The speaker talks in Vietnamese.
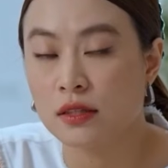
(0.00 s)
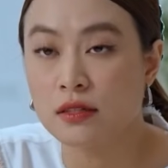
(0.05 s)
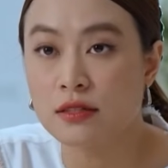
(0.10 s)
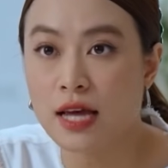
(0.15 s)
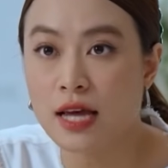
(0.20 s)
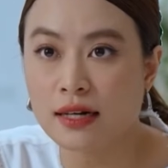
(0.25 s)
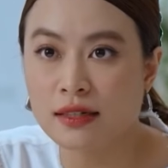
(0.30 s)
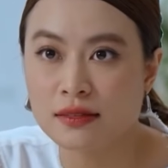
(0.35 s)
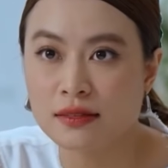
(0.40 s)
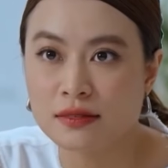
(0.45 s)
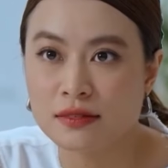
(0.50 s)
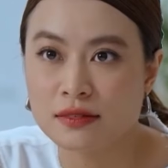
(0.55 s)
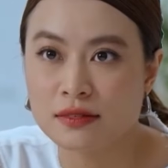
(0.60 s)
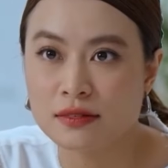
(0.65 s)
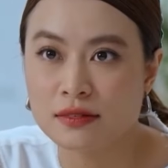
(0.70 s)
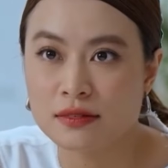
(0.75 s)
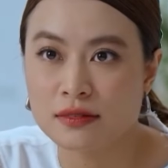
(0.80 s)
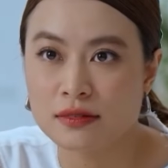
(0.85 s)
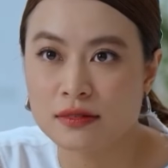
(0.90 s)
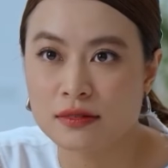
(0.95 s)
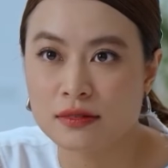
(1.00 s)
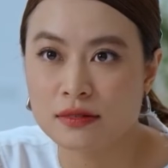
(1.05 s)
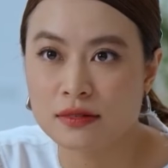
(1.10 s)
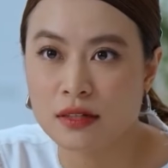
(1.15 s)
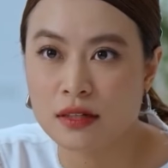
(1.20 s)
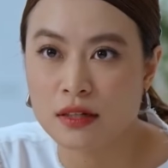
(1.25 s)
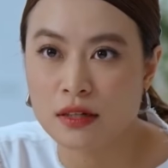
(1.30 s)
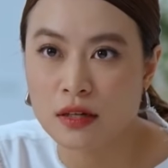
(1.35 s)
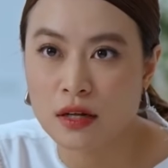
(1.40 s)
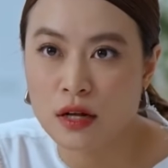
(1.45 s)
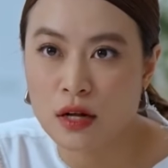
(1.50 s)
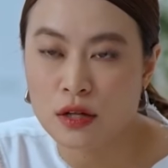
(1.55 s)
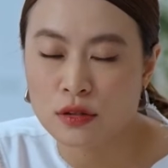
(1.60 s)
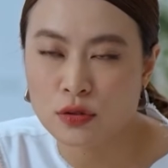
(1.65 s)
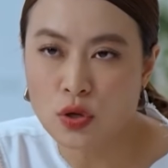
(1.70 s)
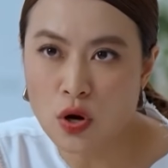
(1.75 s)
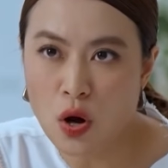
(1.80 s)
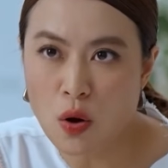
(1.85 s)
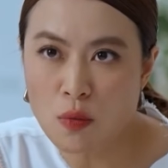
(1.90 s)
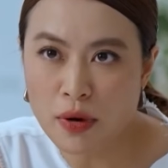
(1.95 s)
Thứ nhất
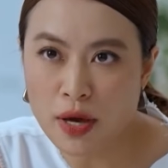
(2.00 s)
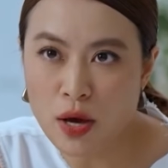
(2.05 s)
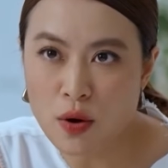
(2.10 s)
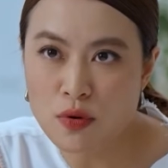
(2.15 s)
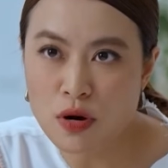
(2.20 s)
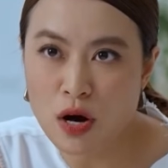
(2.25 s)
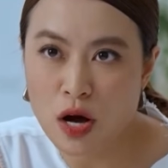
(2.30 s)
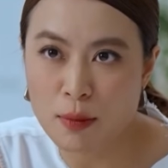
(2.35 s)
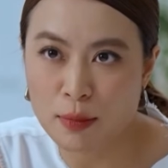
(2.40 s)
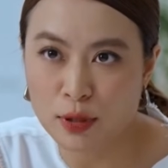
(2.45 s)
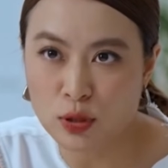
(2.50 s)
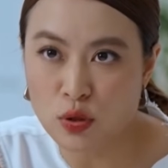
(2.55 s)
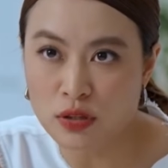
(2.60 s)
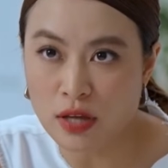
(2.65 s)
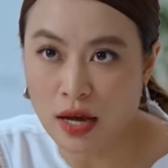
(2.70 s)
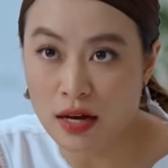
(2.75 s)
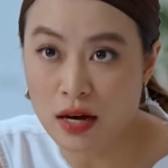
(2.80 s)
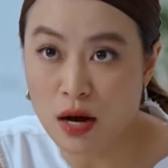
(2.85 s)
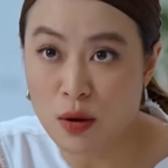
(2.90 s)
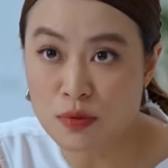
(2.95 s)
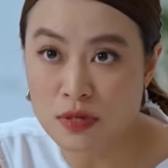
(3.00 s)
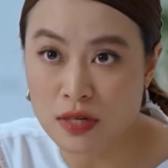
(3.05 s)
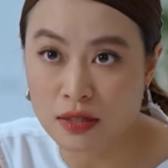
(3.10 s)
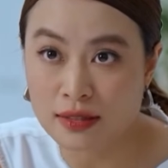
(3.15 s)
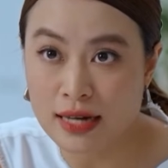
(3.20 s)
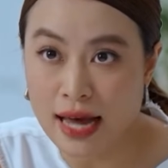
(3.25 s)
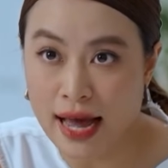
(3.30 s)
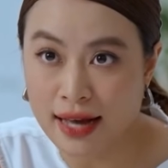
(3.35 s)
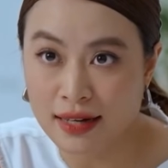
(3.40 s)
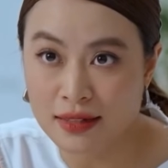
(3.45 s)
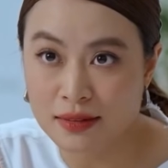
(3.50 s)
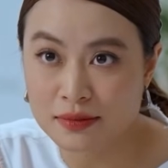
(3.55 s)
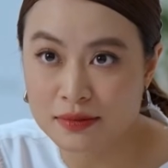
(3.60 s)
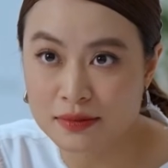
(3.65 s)
Tôi không yêu người mà tôi thấy không xứng đáng